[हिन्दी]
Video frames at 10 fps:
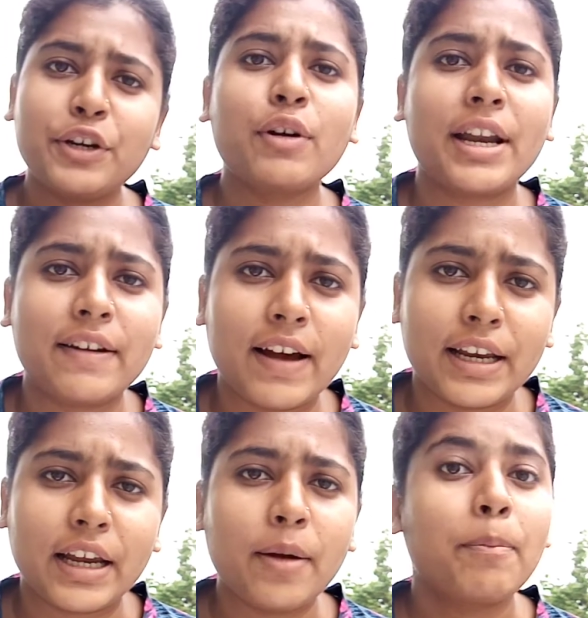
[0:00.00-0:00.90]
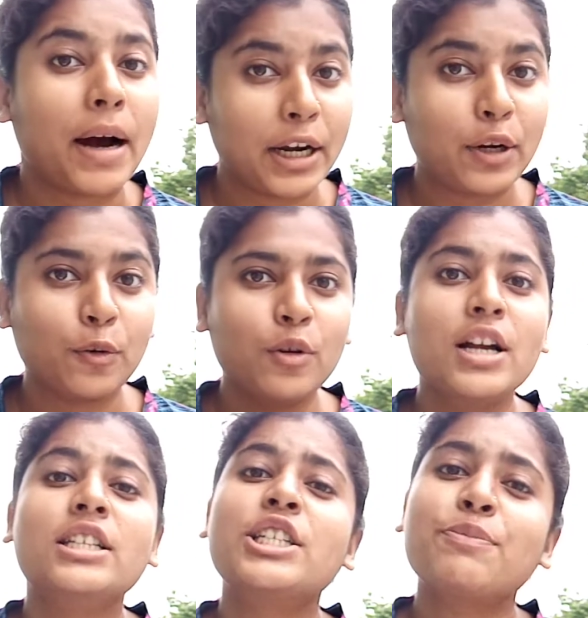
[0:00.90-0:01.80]
वीडियो आने वाली है पार्ट टू
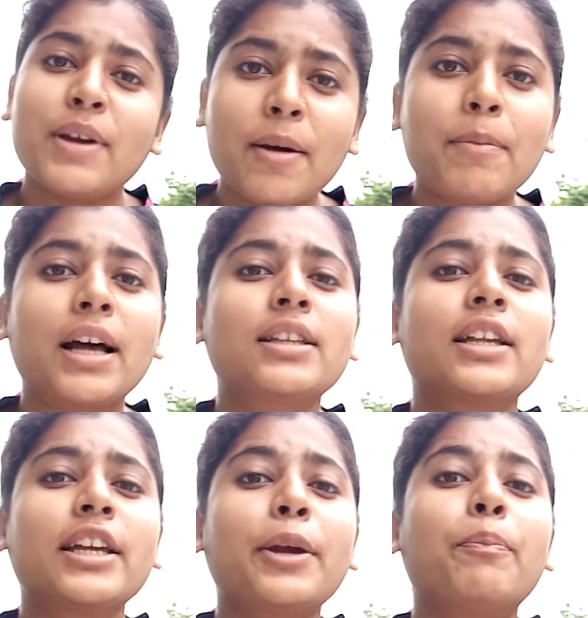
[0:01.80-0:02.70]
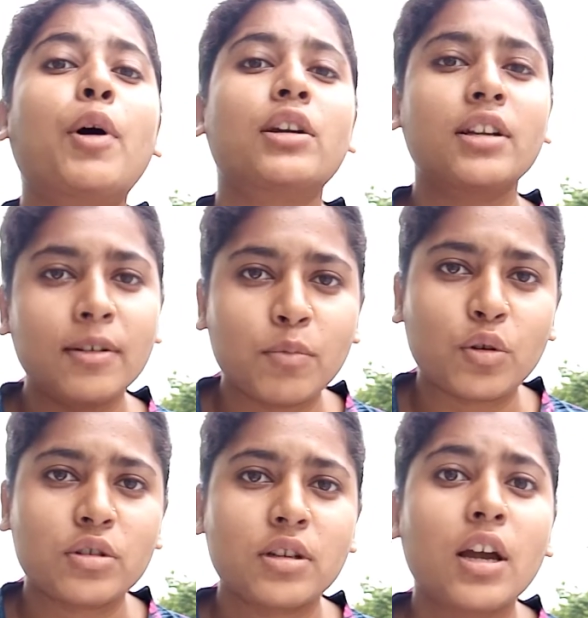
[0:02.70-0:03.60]
जिसमें हम बात करेंगे इंपॉर्टेंट
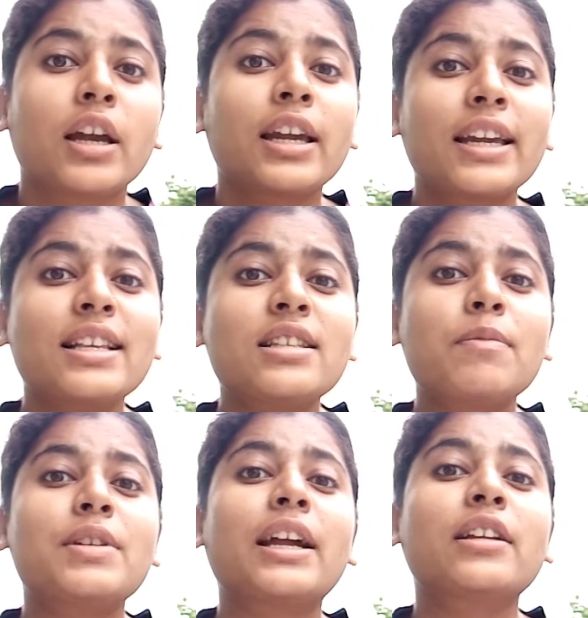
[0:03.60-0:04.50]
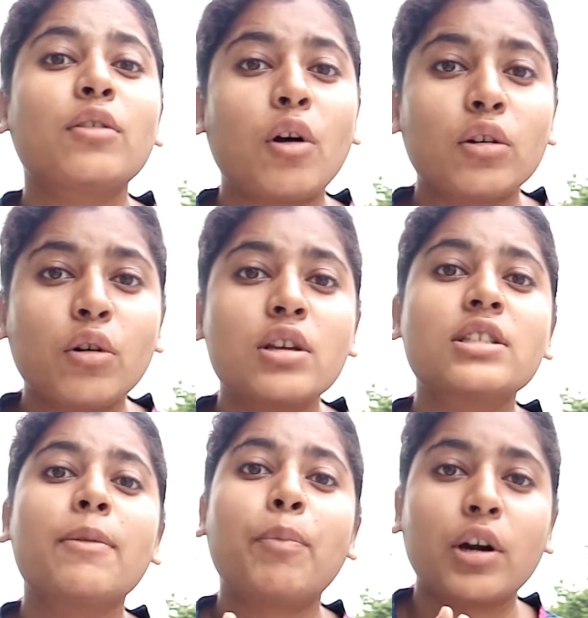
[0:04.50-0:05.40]
बुक्स कि किन सब्जेक्ट की कौन कौन
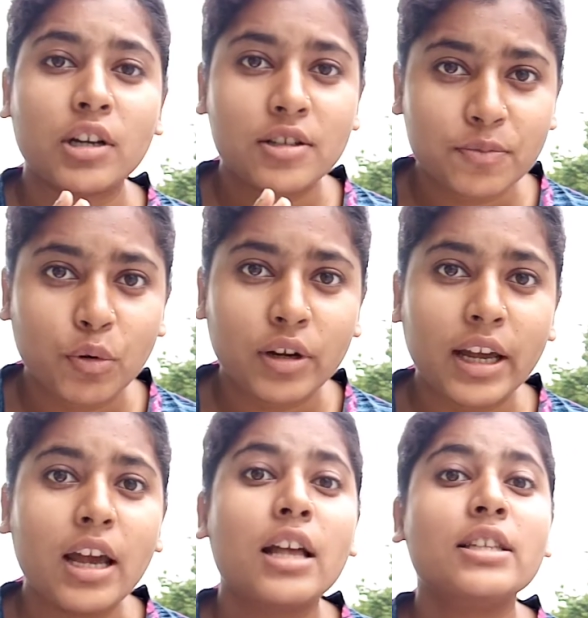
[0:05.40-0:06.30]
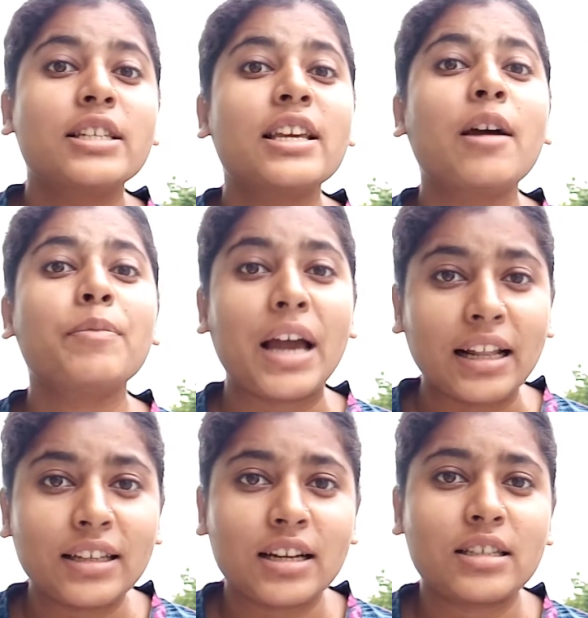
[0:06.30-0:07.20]
से इंपॉर्टेंस बुक है जिसे हम
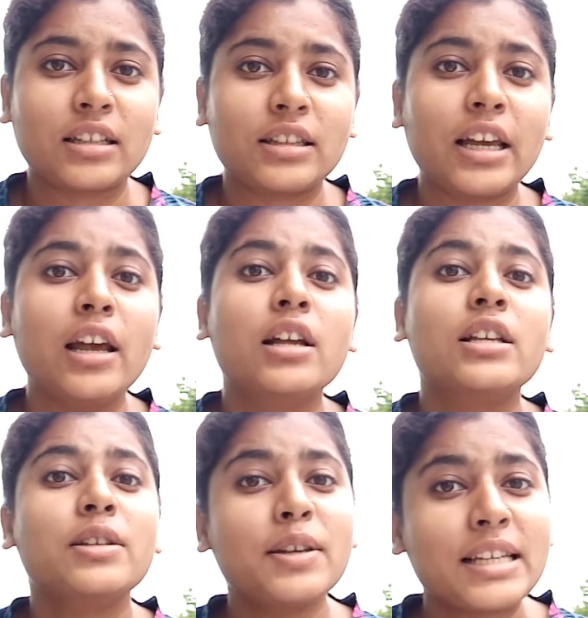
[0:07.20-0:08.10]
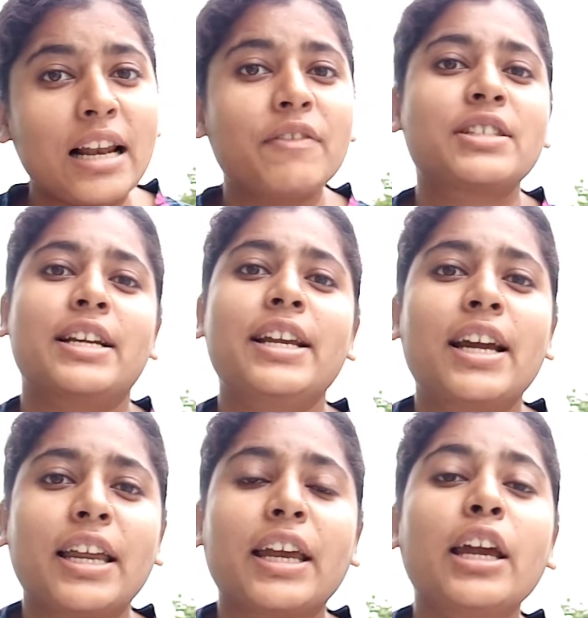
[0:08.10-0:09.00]
याद कर सकते हैं जिसे सेल्फ स्टडी
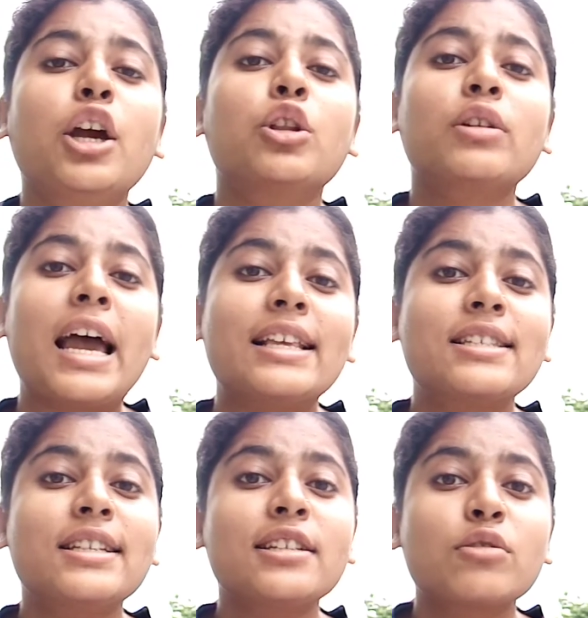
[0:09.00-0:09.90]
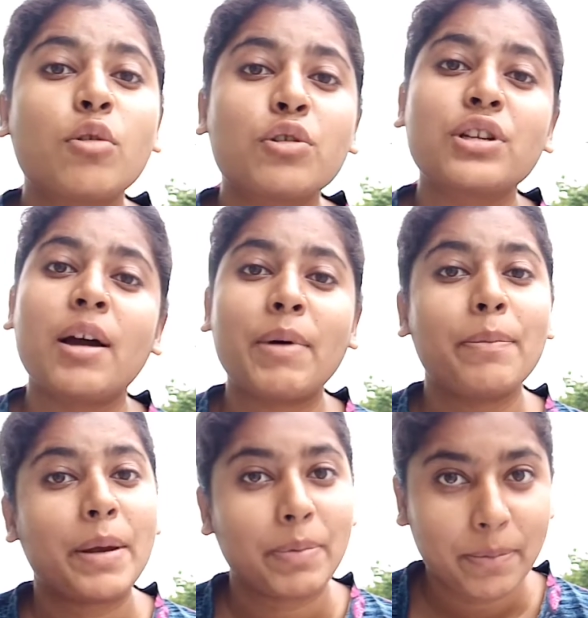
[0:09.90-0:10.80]
करेंगे तो एज क्वेश्चन हमारे
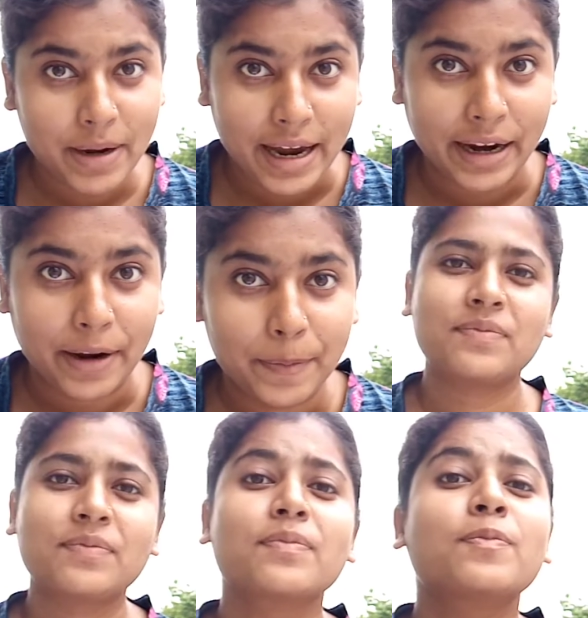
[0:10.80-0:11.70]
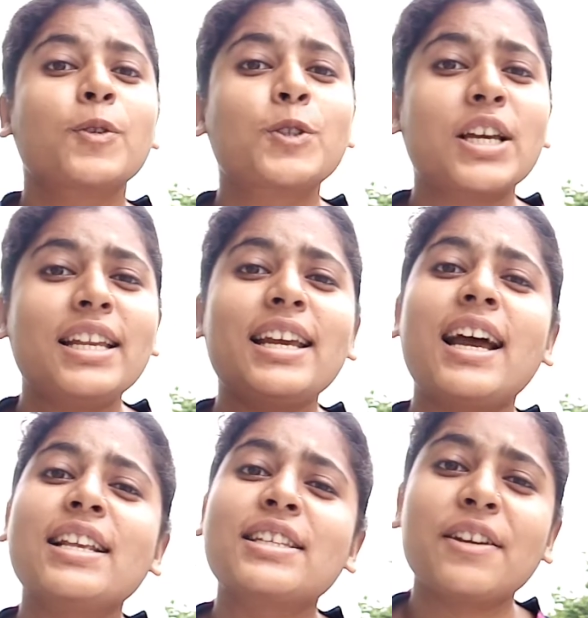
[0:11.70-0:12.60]
पेपर में आएगा तो चलिए
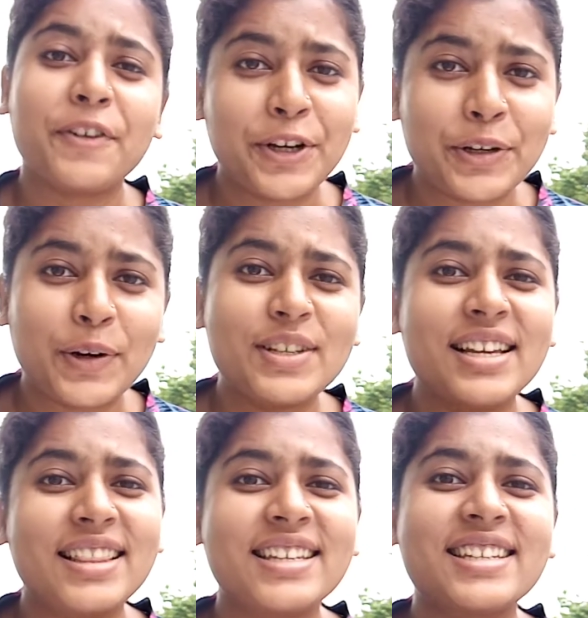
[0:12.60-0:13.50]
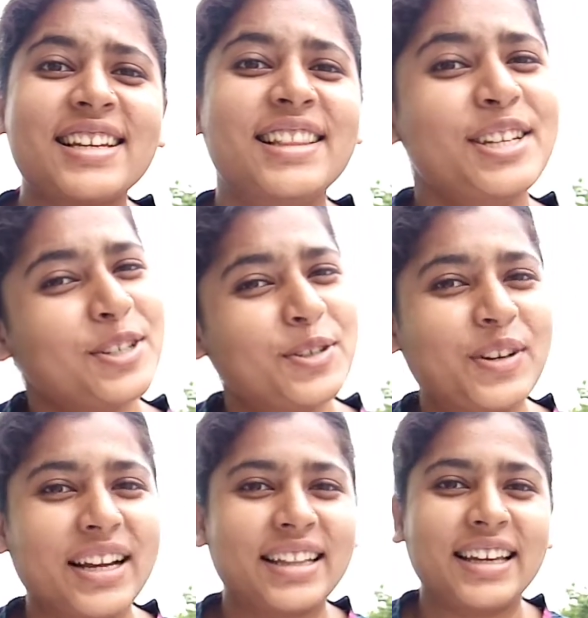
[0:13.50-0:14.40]
आज की वीडियो को जल्दी से जल्दी शुरू
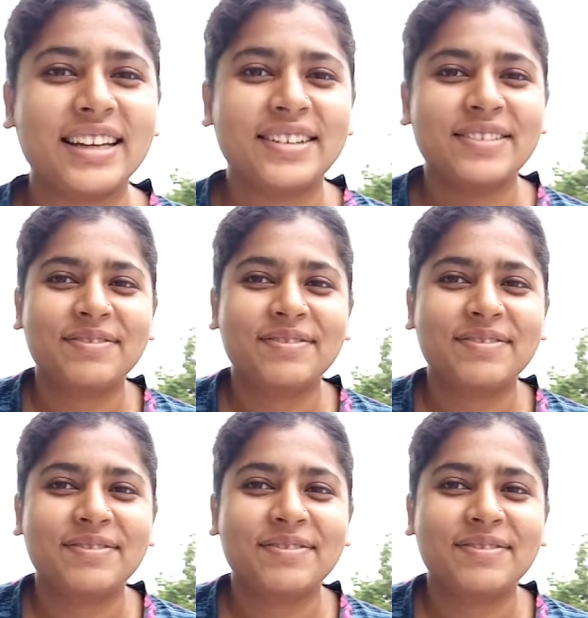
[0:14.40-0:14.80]
करते हैं